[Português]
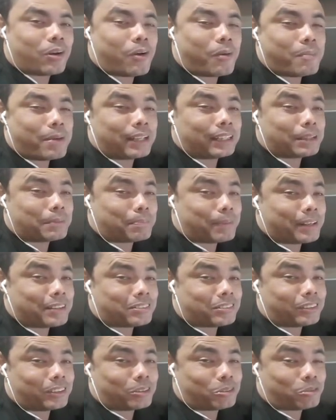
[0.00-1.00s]
comenta,
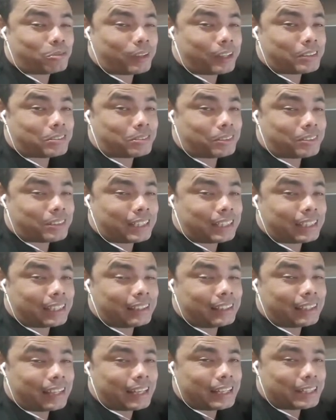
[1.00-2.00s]
aperta as notificações, dá
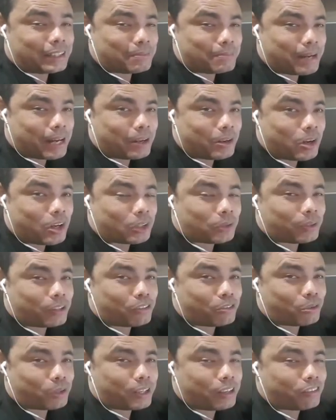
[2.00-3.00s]
aquele like maroto,
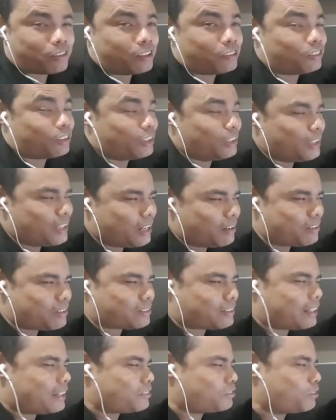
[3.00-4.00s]
ajuda a gente, não
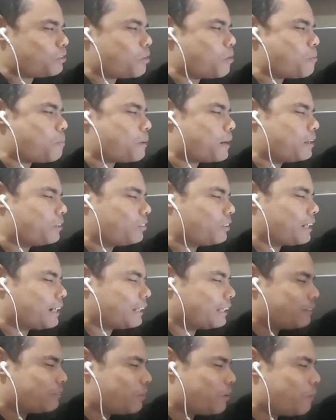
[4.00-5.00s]
esquece de
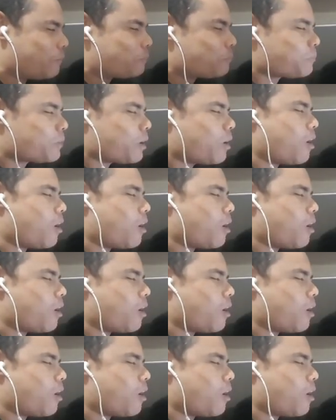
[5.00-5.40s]
compartilhar, tá bom?